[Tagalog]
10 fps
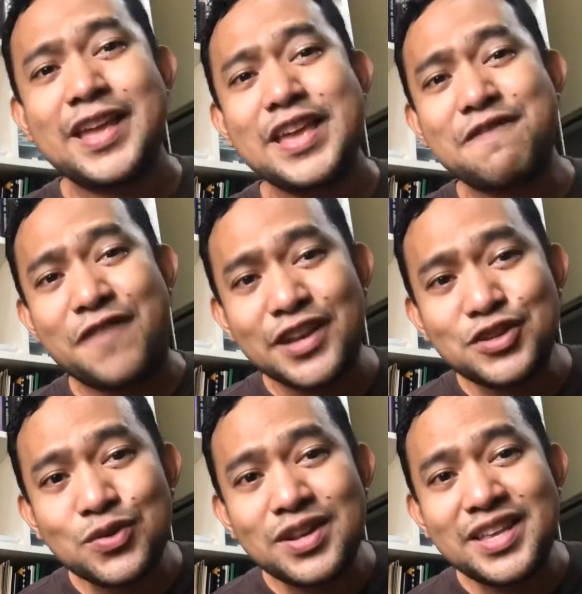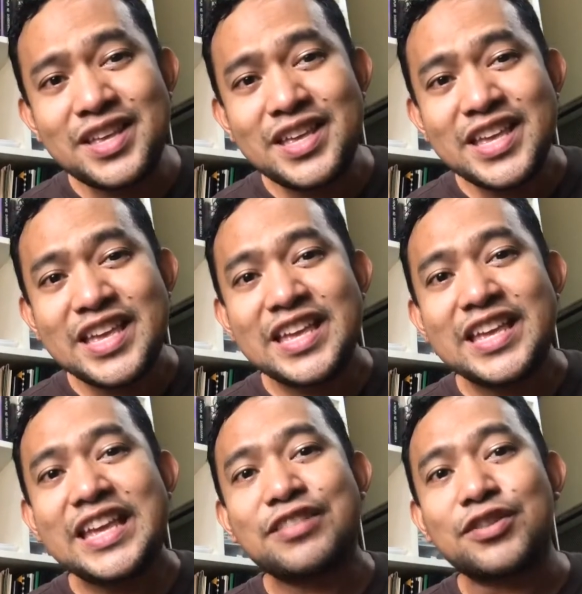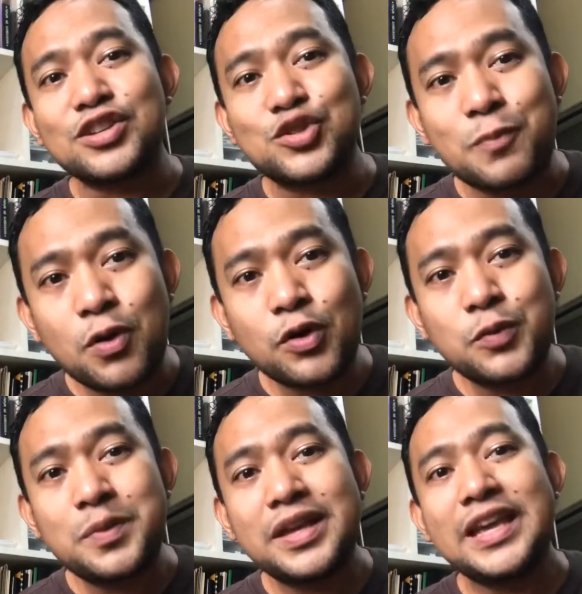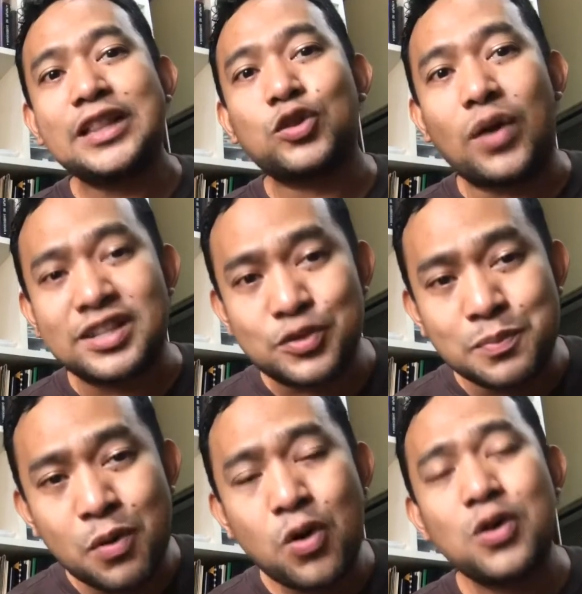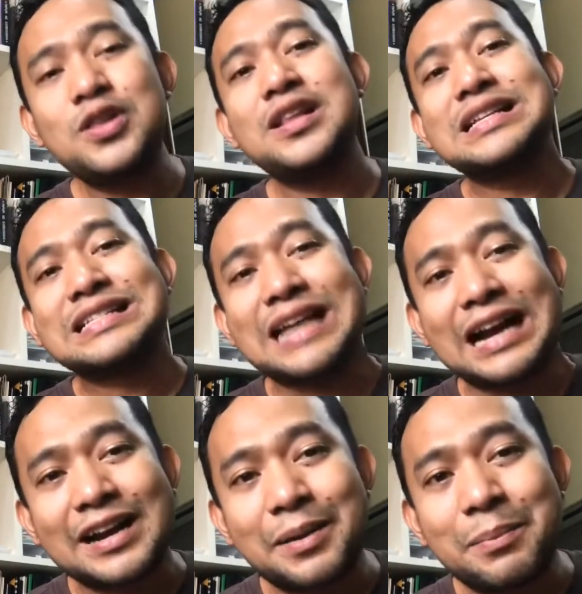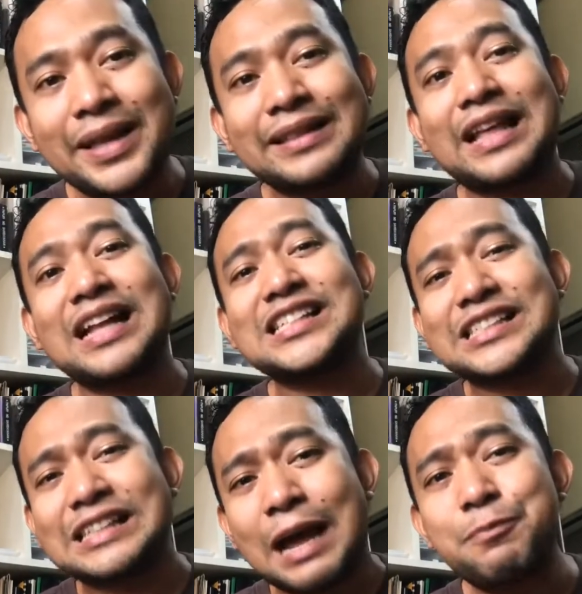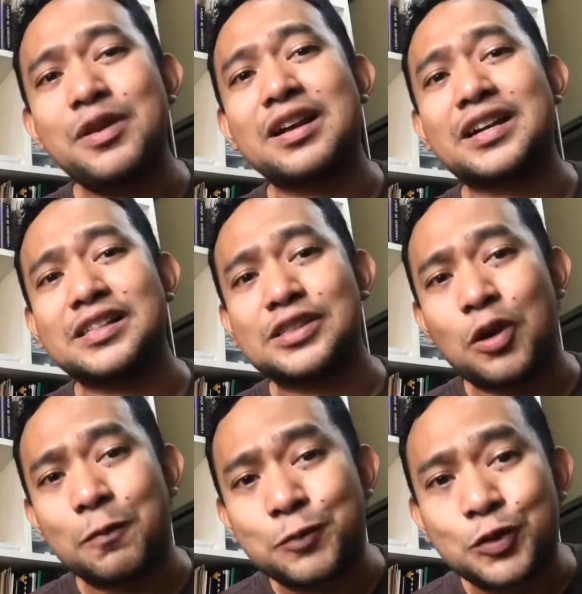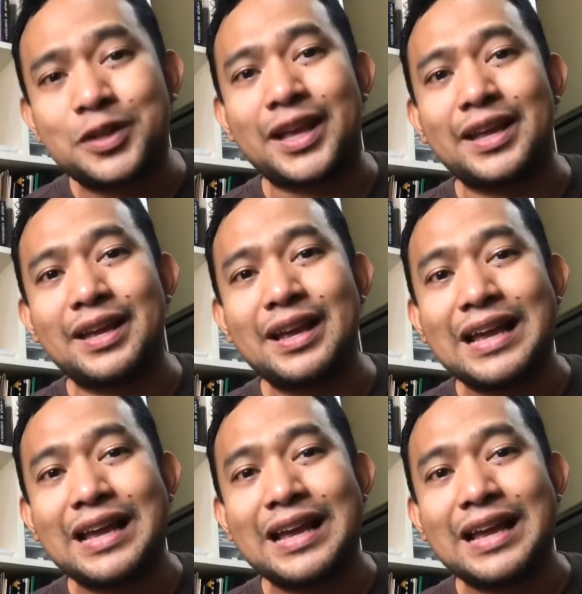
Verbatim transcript: Eventually, it transform into a small sacramental scapulars of today